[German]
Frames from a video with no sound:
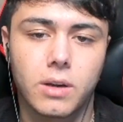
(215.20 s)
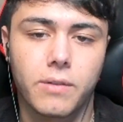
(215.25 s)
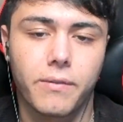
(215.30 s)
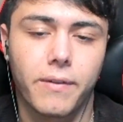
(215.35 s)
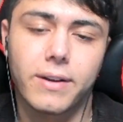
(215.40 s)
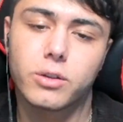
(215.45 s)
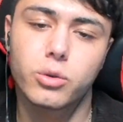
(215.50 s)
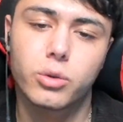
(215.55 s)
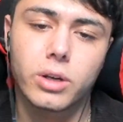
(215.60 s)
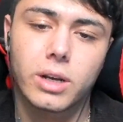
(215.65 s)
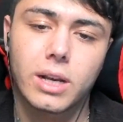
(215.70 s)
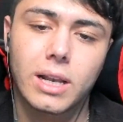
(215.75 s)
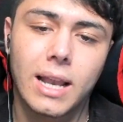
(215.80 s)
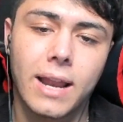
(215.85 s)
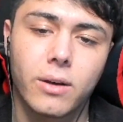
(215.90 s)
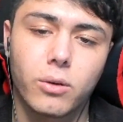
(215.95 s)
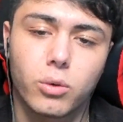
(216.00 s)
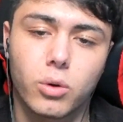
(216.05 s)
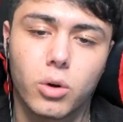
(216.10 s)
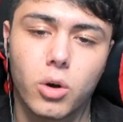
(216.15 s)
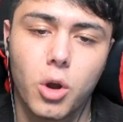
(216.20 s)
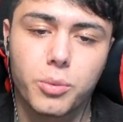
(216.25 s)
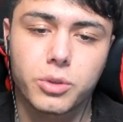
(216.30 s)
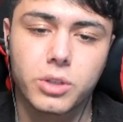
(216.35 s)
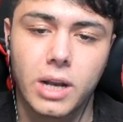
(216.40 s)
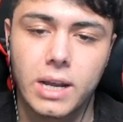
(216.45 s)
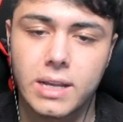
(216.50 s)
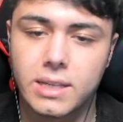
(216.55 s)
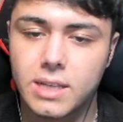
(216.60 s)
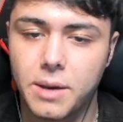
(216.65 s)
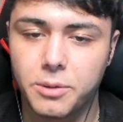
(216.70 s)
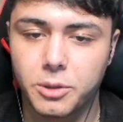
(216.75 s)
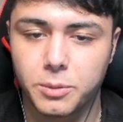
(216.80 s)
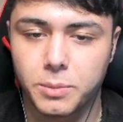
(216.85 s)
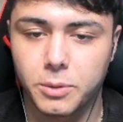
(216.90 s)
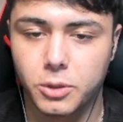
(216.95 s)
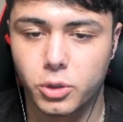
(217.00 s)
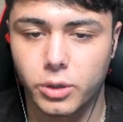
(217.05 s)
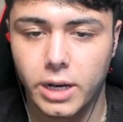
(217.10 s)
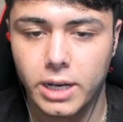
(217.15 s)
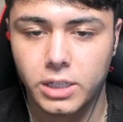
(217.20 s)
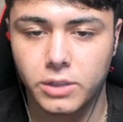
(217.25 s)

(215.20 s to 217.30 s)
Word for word: Weil so eine kleine Urlaubsreise habe ich mir schon echt